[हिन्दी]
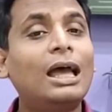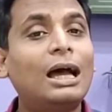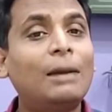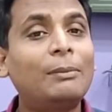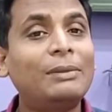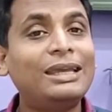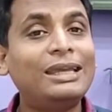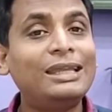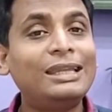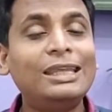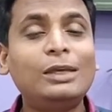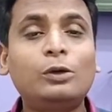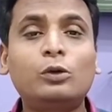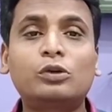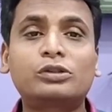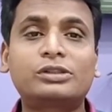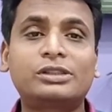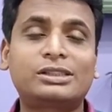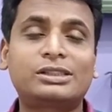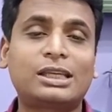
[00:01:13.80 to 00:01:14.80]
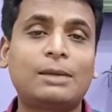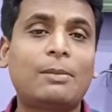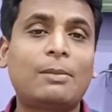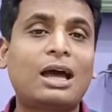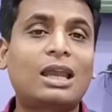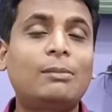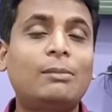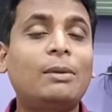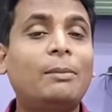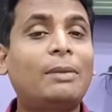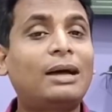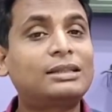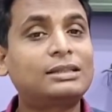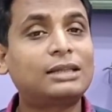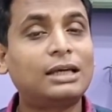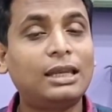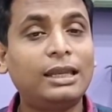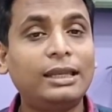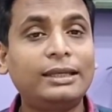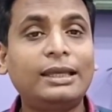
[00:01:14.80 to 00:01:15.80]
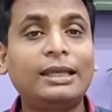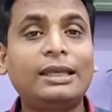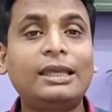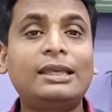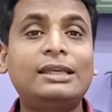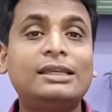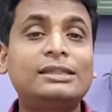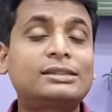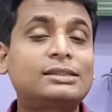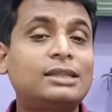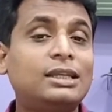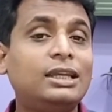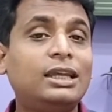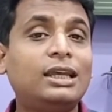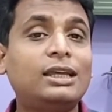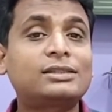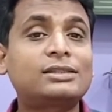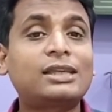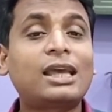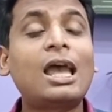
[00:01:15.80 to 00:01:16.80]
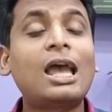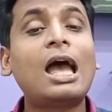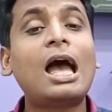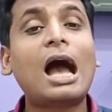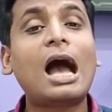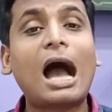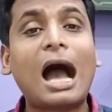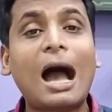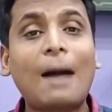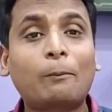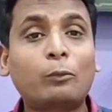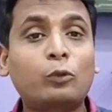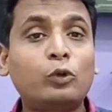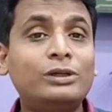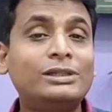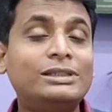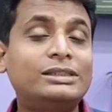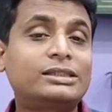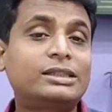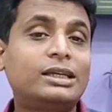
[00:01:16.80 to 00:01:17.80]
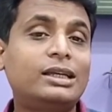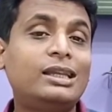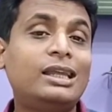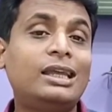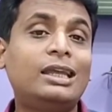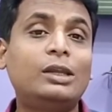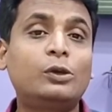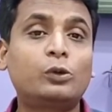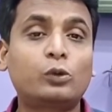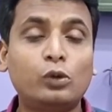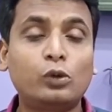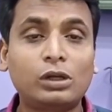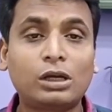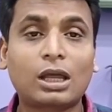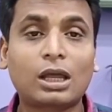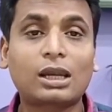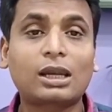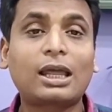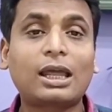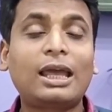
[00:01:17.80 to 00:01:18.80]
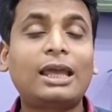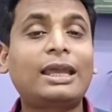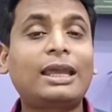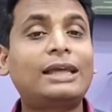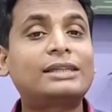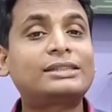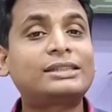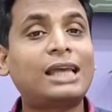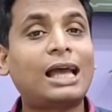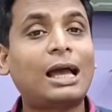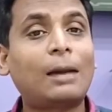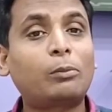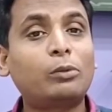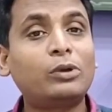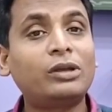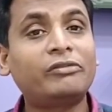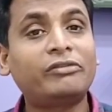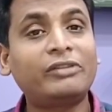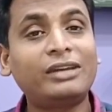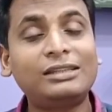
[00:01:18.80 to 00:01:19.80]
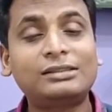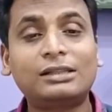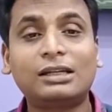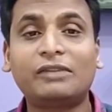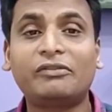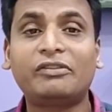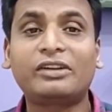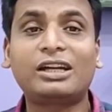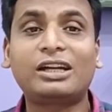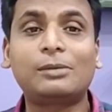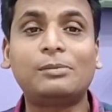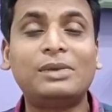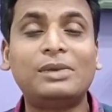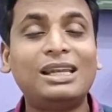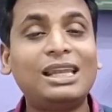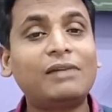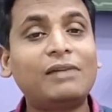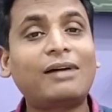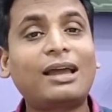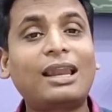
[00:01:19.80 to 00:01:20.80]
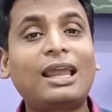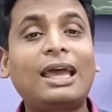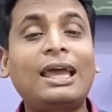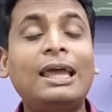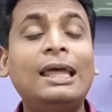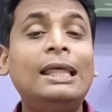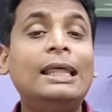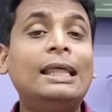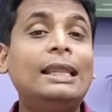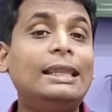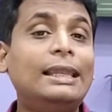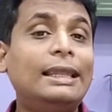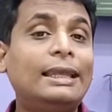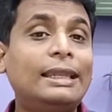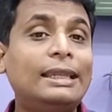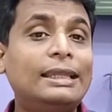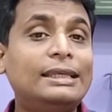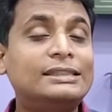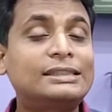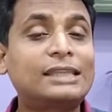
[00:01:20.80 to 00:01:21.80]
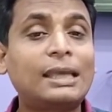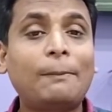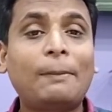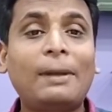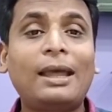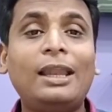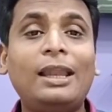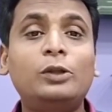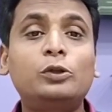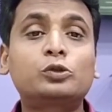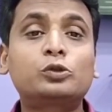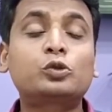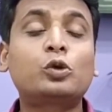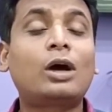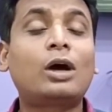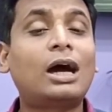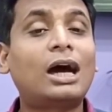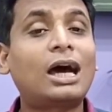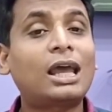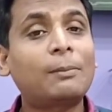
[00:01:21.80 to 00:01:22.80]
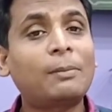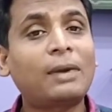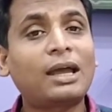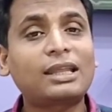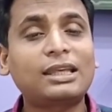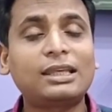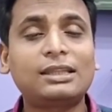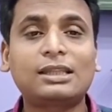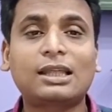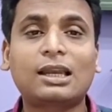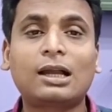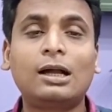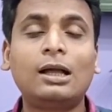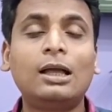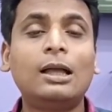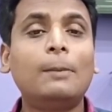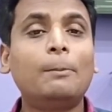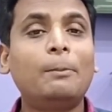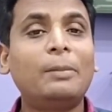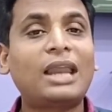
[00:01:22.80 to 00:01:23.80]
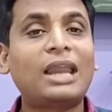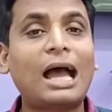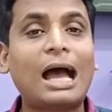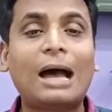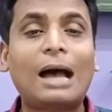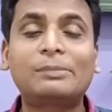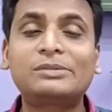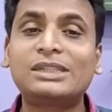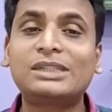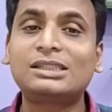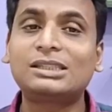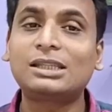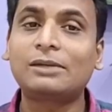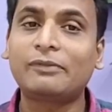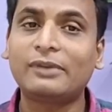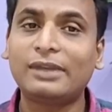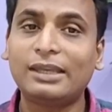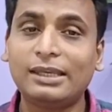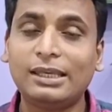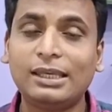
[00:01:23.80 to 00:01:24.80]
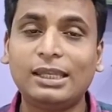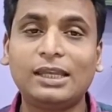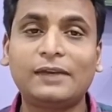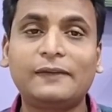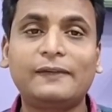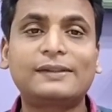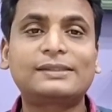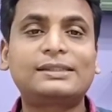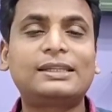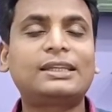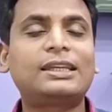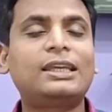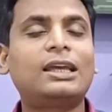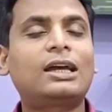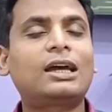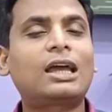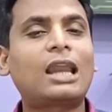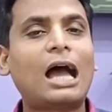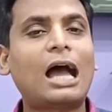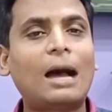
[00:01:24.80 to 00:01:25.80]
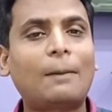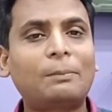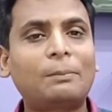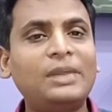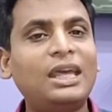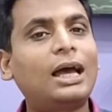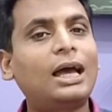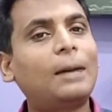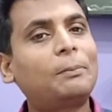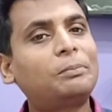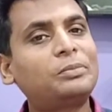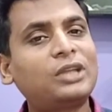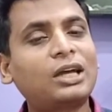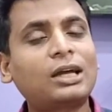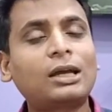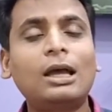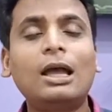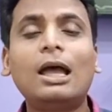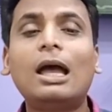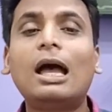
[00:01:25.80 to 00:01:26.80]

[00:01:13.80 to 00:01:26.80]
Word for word: हम इन्हीं कोर्सेज के बारे में बात करेंगे कि किस तरीके से आपको इसके लिए इनरोल करना है कैसे आपको ये फ्री सर्टिफिकेट मिलने वाला है लेकिन इसके पहले दोस्तों हर बार की तरह मेरा आपसे सिर्फ एक ही रिक्वेस्ट है कि अगर आपने अब तक